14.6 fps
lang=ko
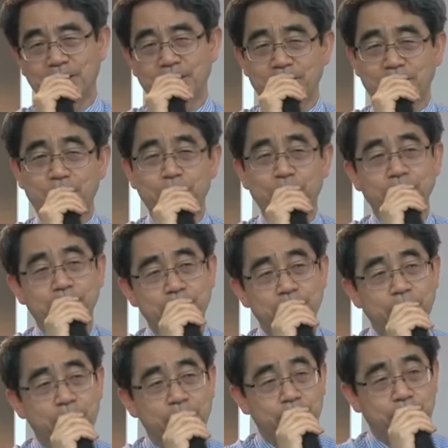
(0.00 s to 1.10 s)
지옥에서는
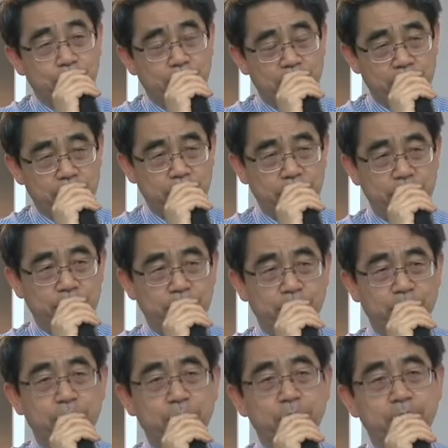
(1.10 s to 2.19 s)
서로 욕하고요.
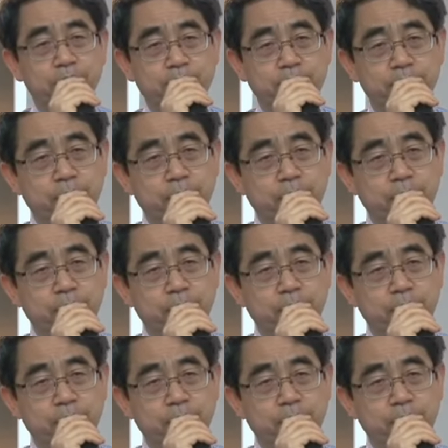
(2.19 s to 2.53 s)
연옥에서는